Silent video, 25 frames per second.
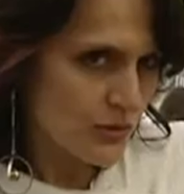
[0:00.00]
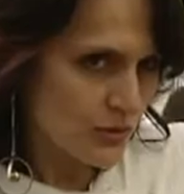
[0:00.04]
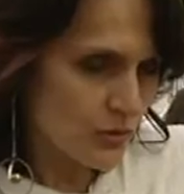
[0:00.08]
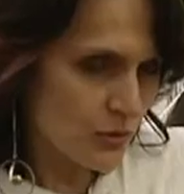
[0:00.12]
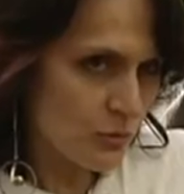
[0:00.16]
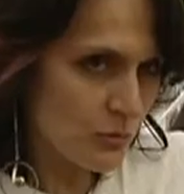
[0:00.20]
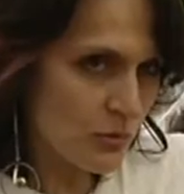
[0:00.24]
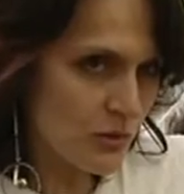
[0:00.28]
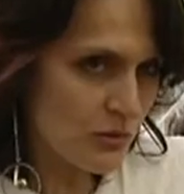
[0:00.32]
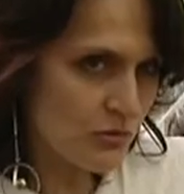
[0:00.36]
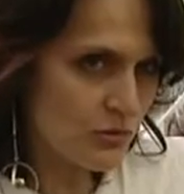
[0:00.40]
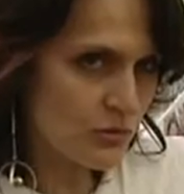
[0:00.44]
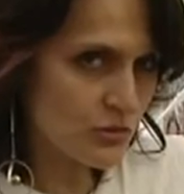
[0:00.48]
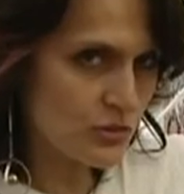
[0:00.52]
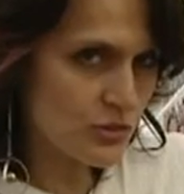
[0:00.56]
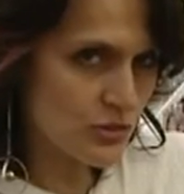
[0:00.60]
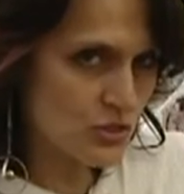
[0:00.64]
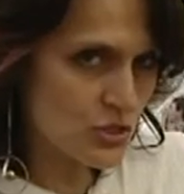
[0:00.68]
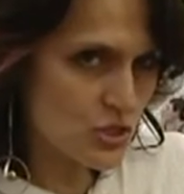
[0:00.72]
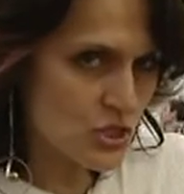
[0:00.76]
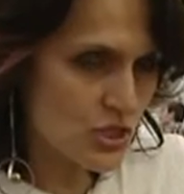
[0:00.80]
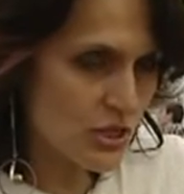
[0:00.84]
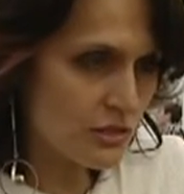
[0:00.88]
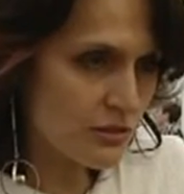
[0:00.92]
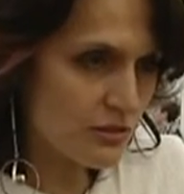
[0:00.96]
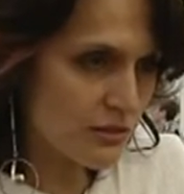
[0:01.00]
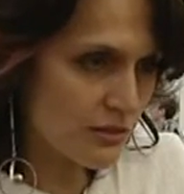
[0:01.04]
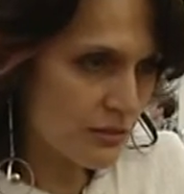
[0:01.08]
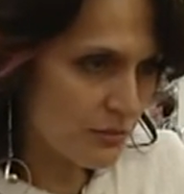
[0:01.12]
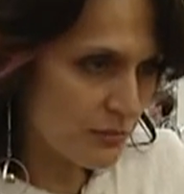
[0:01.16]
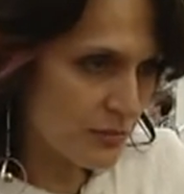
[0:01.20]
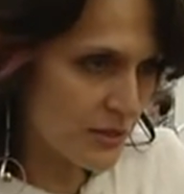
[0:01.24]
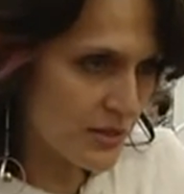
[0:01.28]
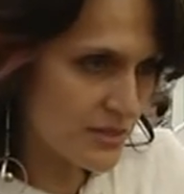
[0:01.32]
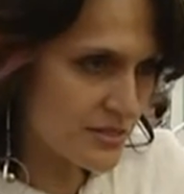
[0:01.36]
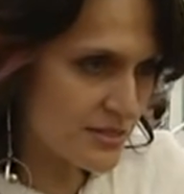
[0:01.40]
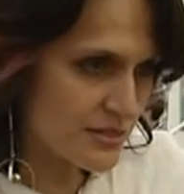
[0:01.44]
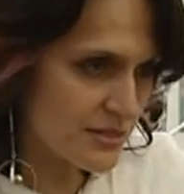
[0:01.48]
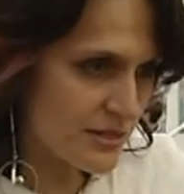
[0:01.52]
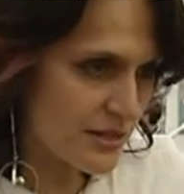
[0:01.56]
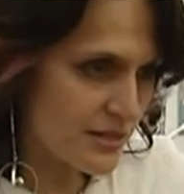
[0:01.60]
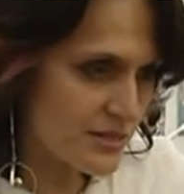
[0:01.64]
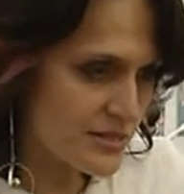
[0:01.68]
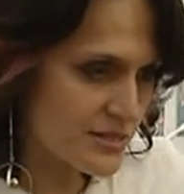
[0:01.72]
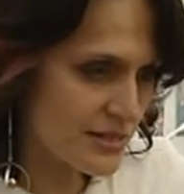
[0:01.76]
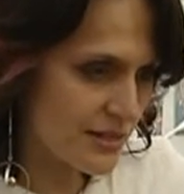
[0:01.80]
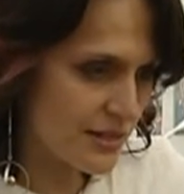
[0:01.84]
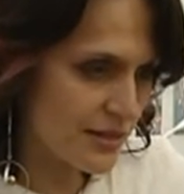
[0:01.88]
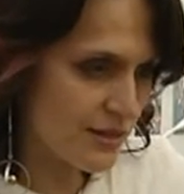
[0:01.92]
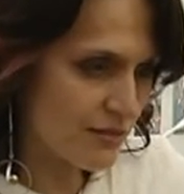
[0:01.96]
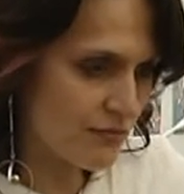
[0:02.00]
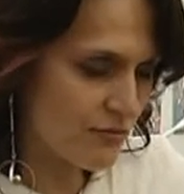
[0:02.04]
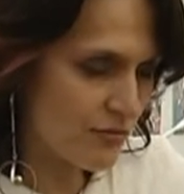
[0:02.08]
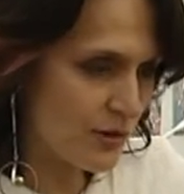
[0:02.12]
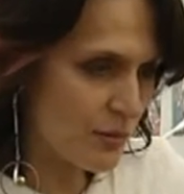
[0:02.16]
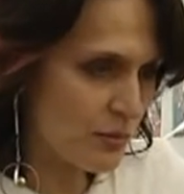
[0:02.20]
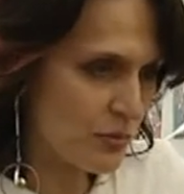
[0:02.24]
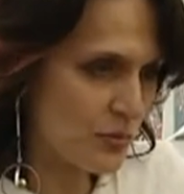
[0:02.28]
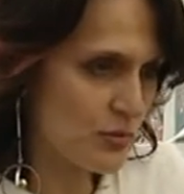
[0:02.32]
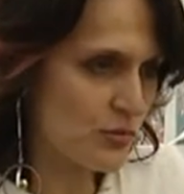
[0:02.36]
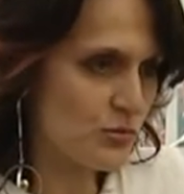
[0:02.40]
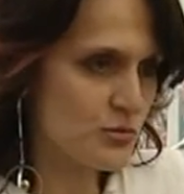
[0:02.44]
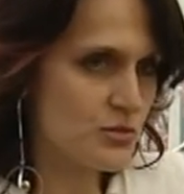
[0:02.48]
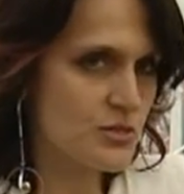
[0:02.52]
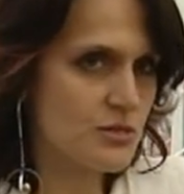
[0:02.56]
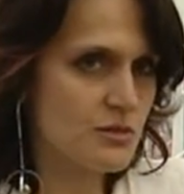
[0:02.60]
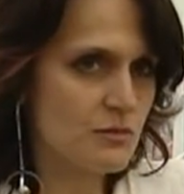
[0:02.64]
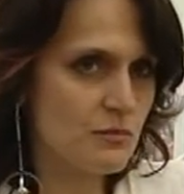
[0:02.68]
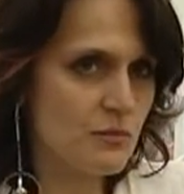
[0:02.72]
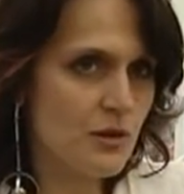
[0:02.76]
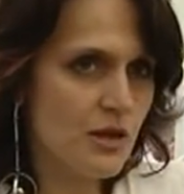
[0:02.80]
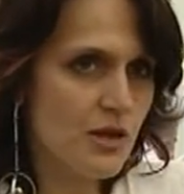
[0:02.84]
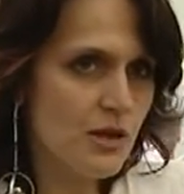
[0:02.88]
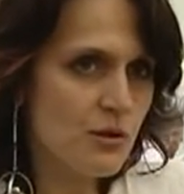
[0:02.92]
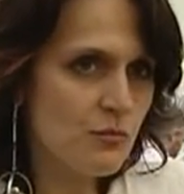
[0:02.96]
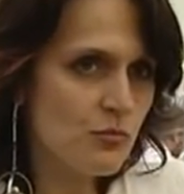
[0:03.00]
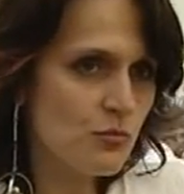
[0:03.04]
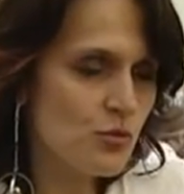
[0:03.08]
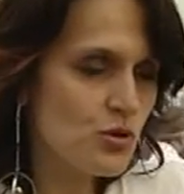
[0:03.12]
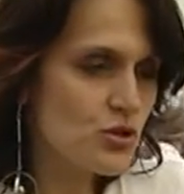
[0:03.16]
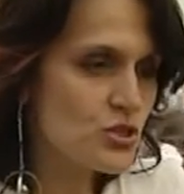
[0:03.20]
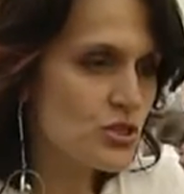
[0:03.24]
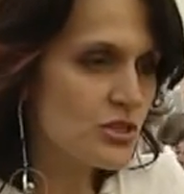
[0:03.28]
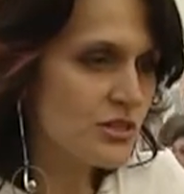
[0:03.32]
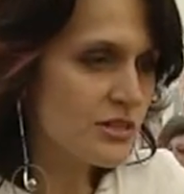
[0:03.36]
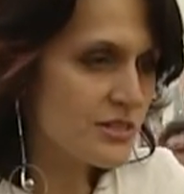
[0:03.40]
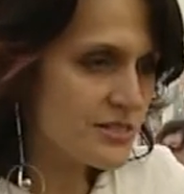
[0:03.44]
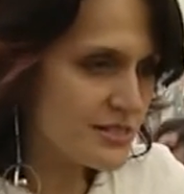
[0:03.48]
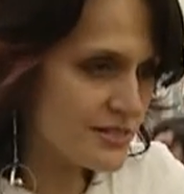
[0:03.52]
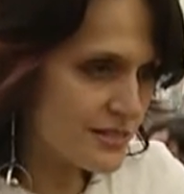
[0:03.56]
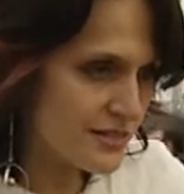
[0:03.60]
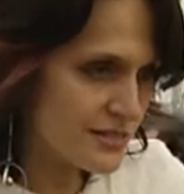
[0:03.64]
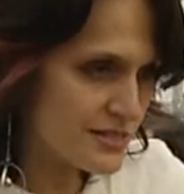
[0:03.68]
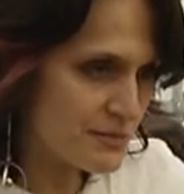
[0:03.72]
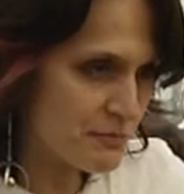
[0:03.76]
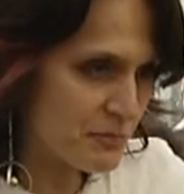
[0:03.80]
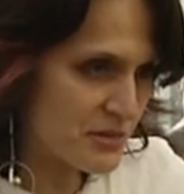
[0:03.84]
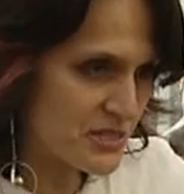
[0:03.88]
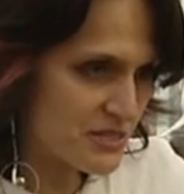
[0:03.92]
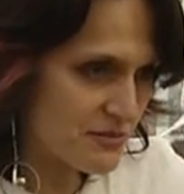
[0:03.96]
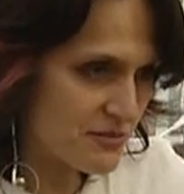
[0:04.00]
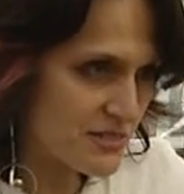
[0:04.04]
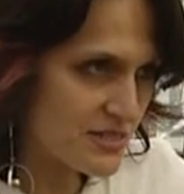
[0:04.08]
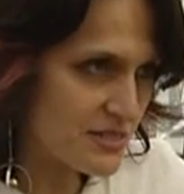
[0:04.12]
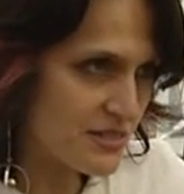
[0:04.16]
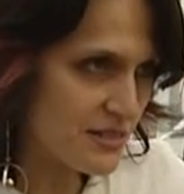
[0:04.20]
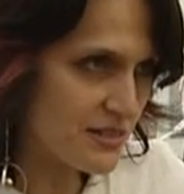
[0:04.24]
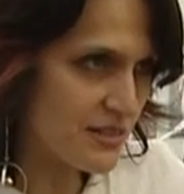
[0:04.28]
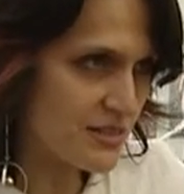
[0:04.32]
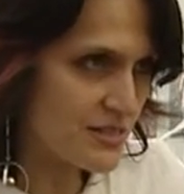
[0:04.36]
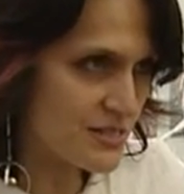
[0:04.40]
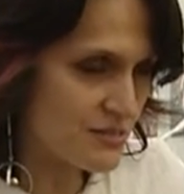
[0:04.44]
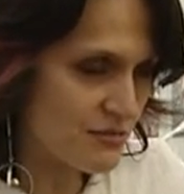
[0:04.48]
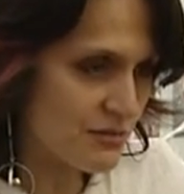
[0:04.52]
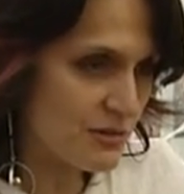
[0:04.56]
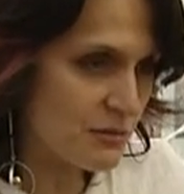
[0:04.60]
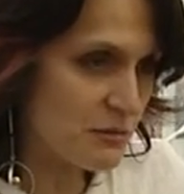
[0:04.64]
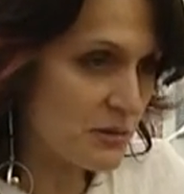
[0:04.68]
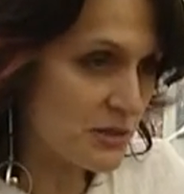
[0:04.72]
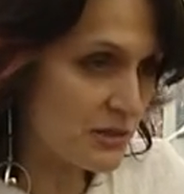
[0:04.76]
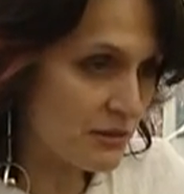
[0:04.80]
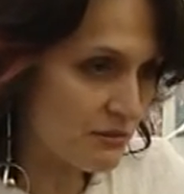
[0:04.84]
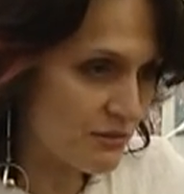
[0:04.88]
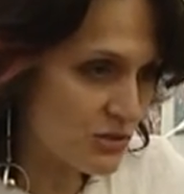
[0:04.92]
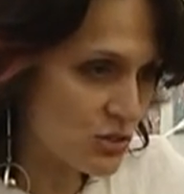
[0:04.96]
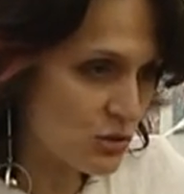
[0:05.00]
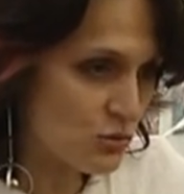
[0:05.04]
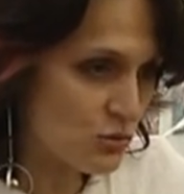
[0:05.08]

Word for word: но ну, мы вот с Жанной Рыбак задались таким вопросом. Можно ли сделать произведение современного